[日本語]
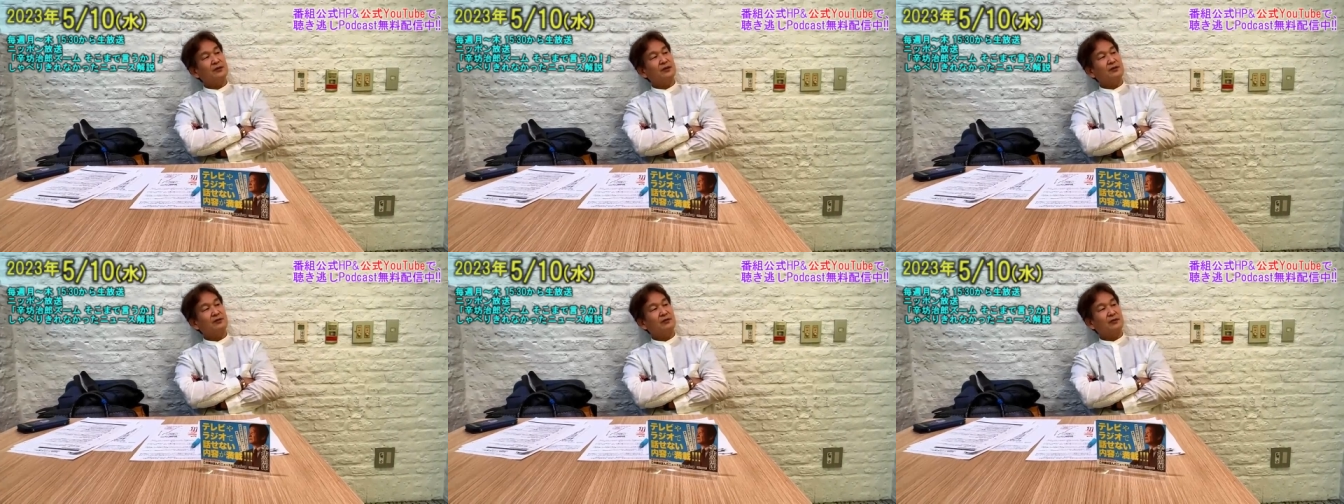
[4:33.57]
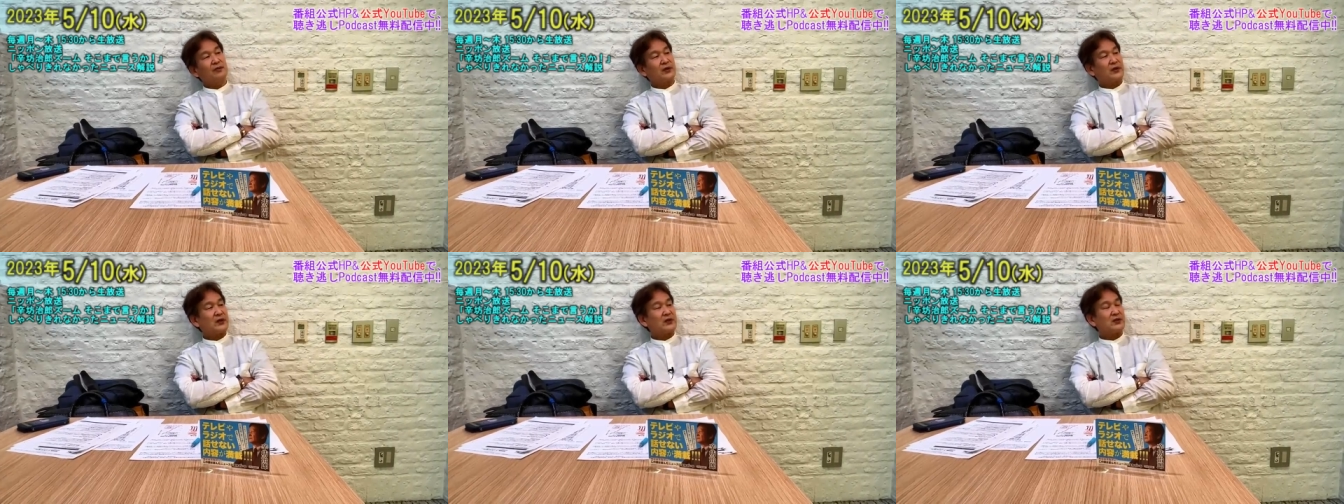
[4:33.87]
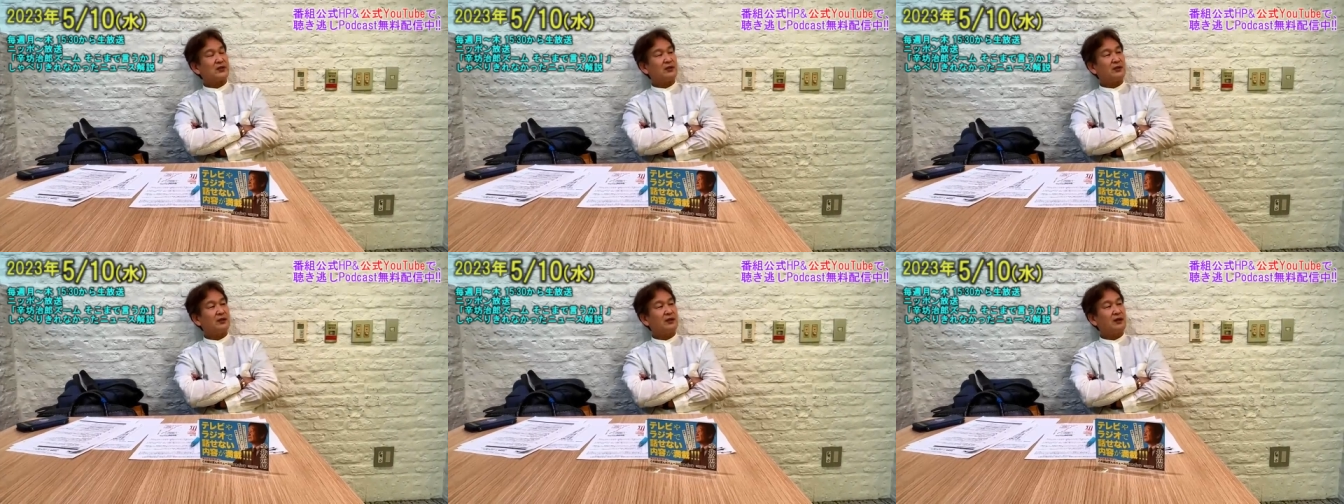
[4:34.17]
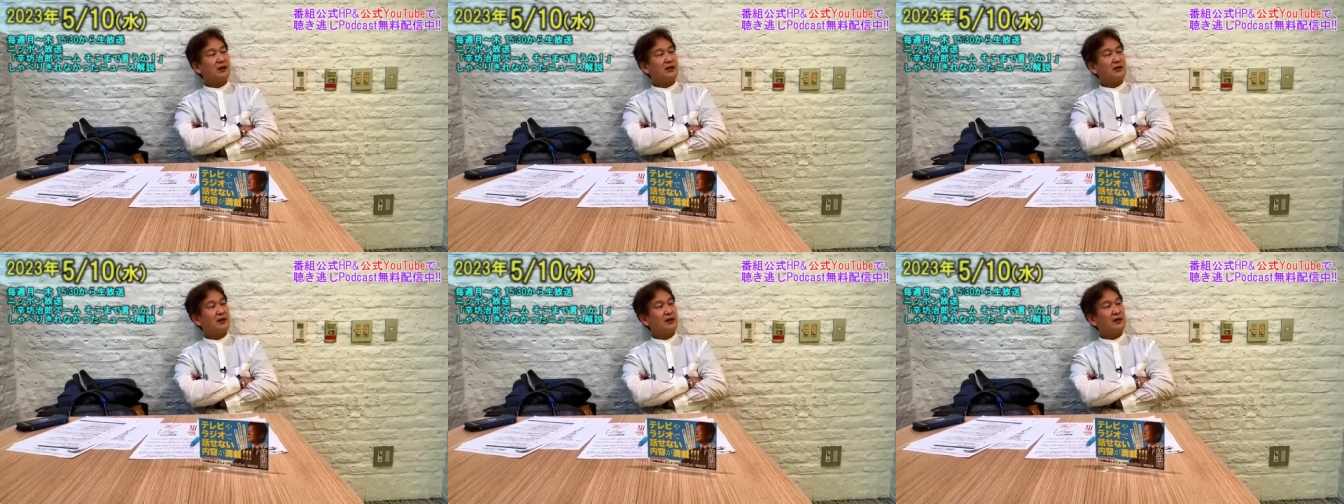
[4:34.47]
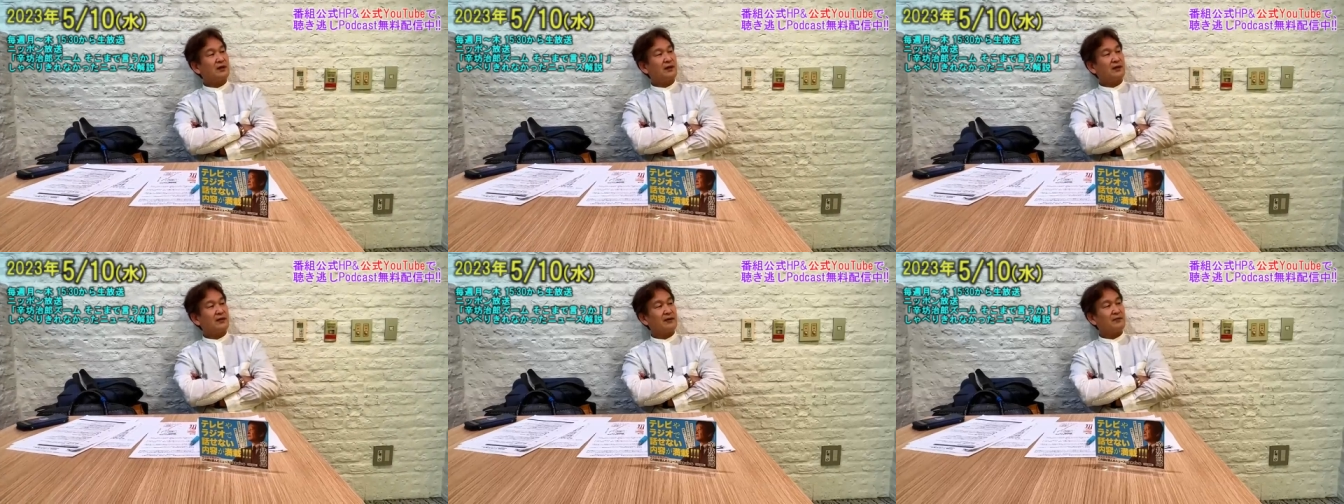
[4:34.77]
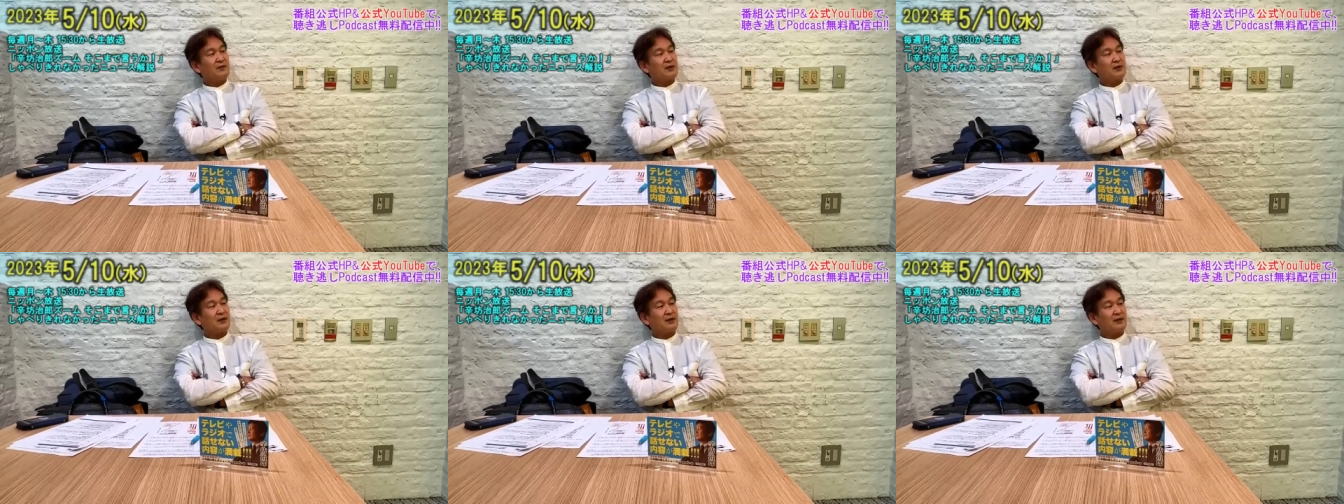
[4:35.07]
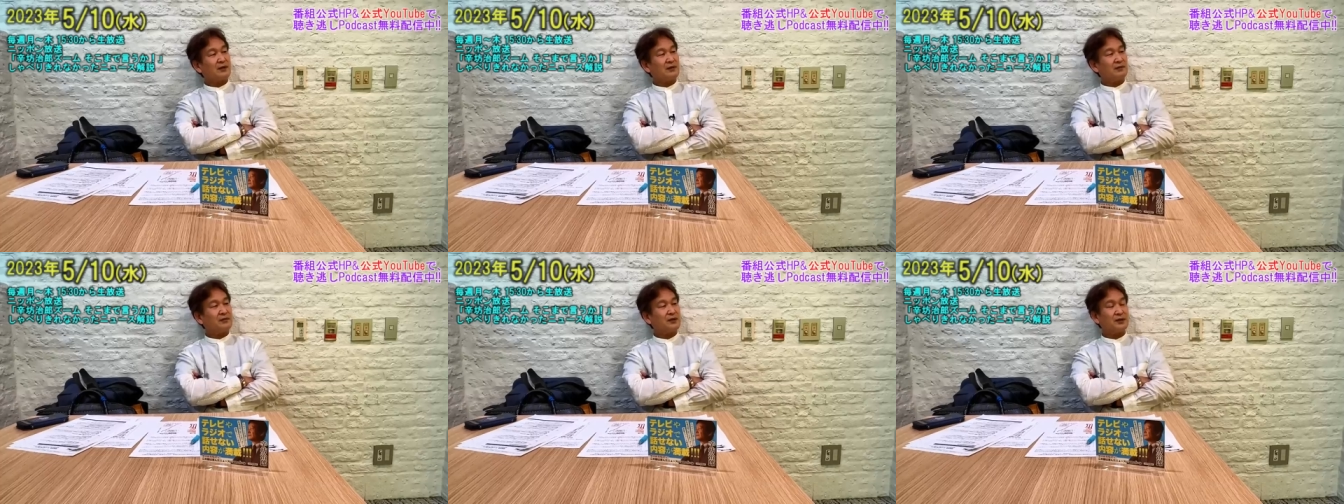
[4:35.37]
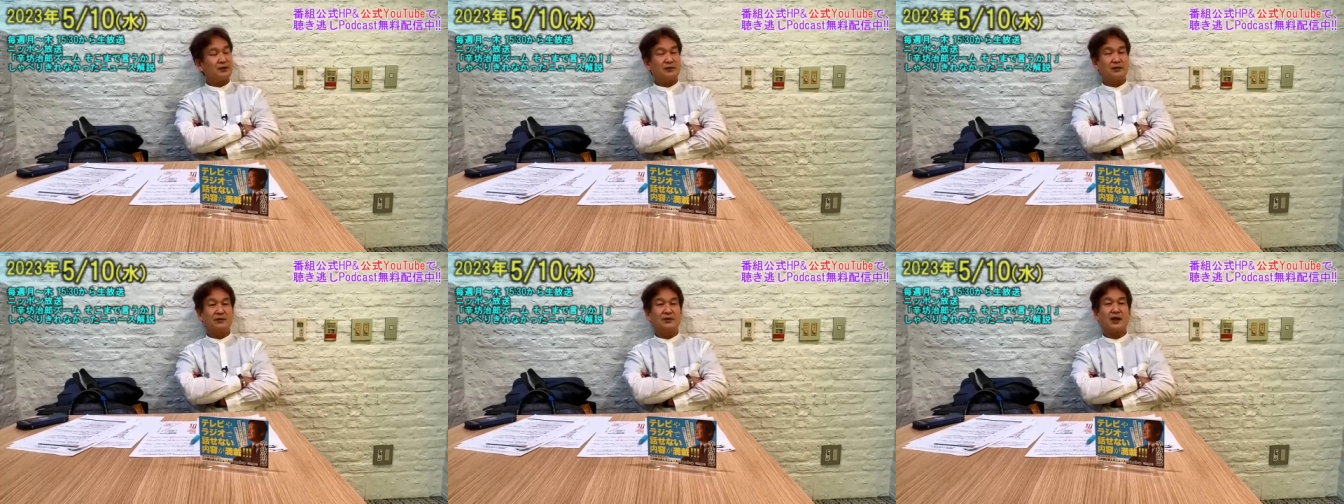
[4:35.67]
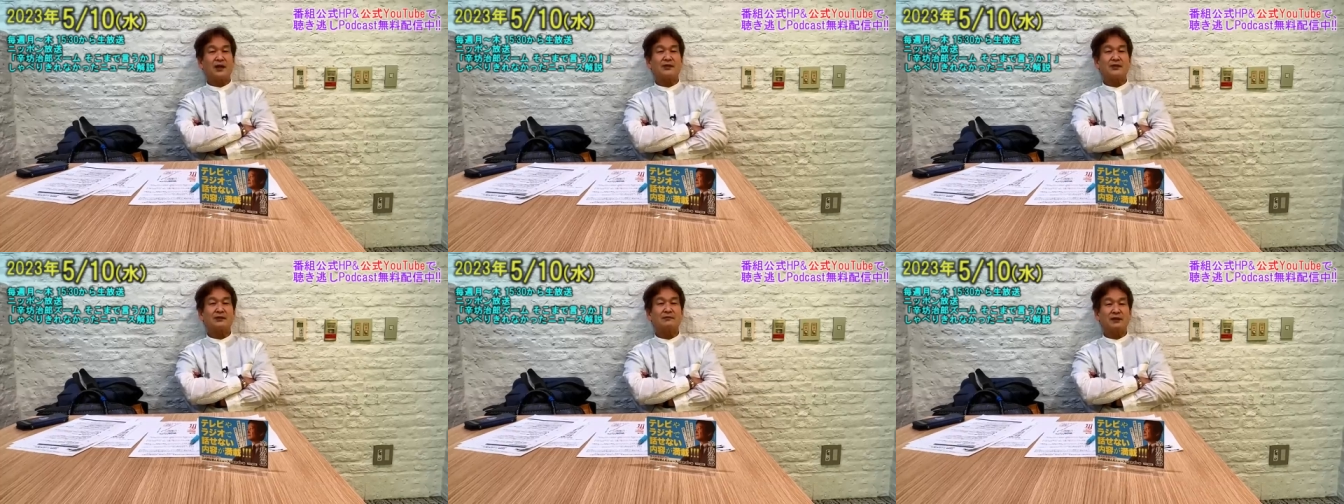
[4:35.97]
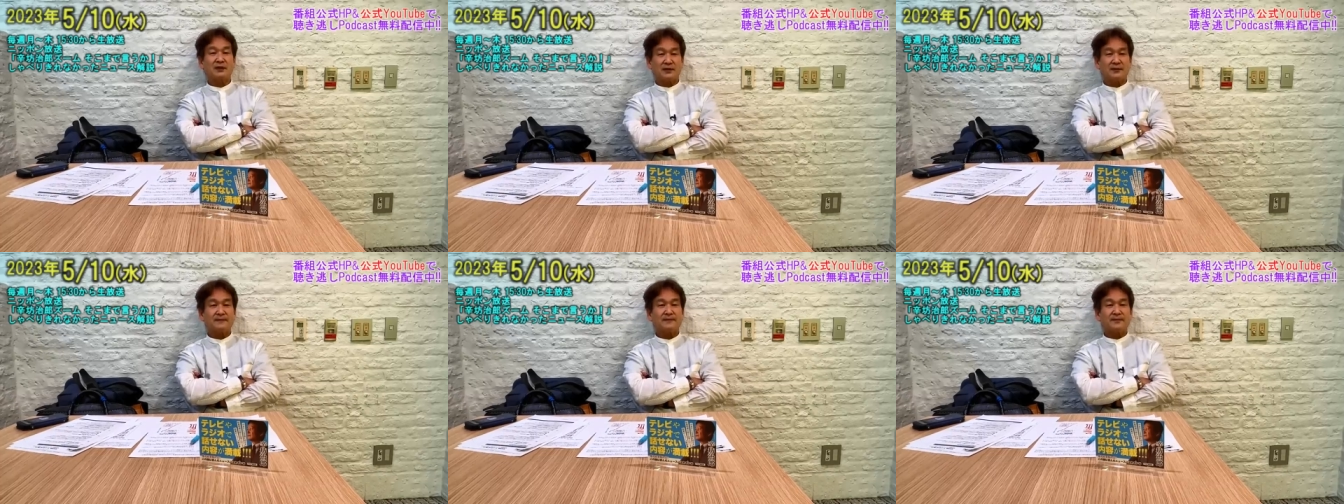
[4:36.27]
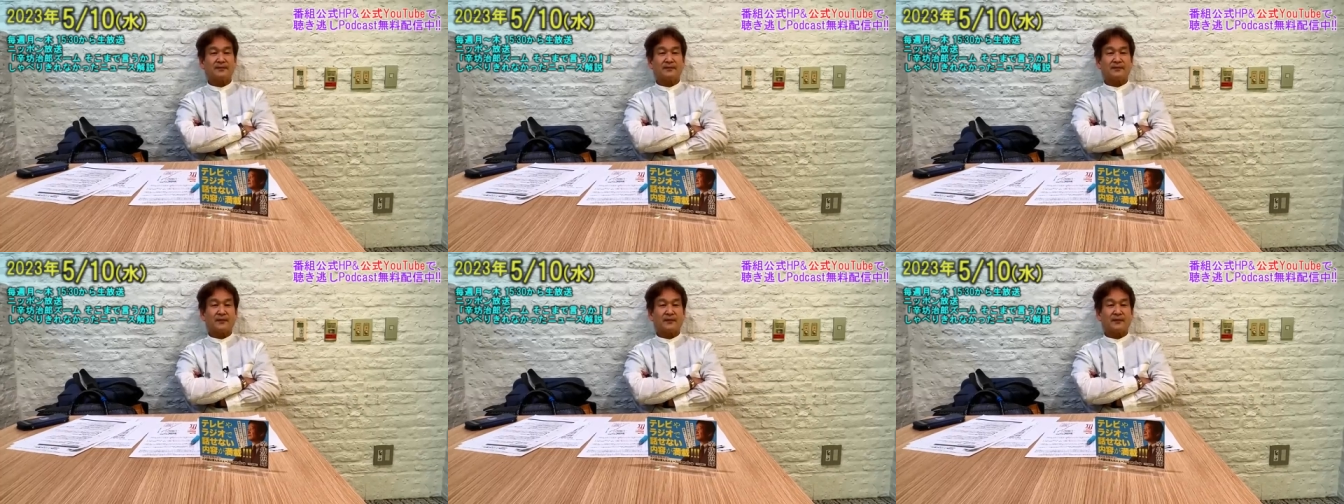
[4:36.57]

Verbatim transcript: 前後で私にかい海外行きましたけども痛感します。